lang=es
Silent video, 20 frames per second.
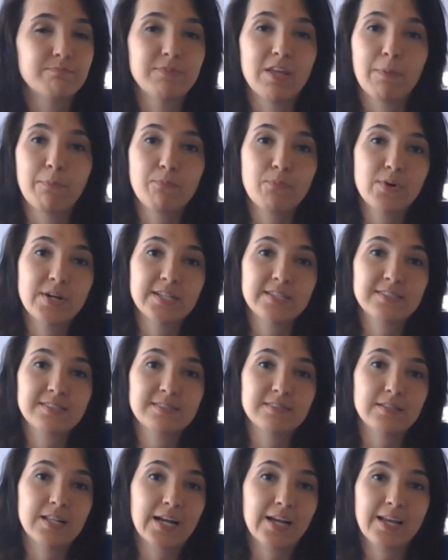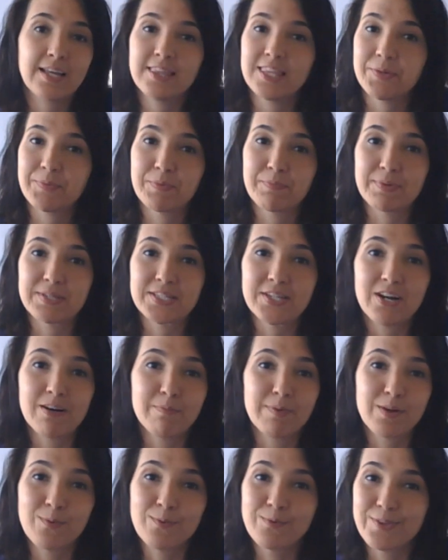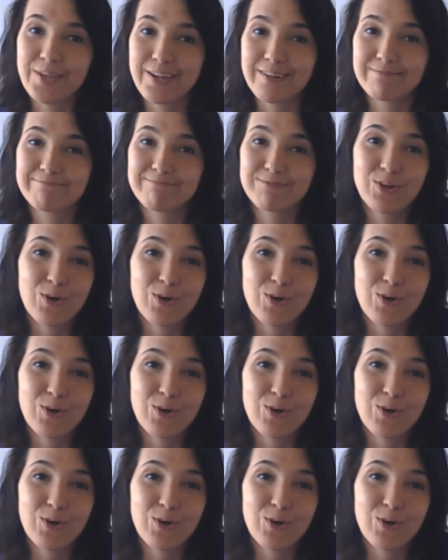después la gente me empezaba a preguntar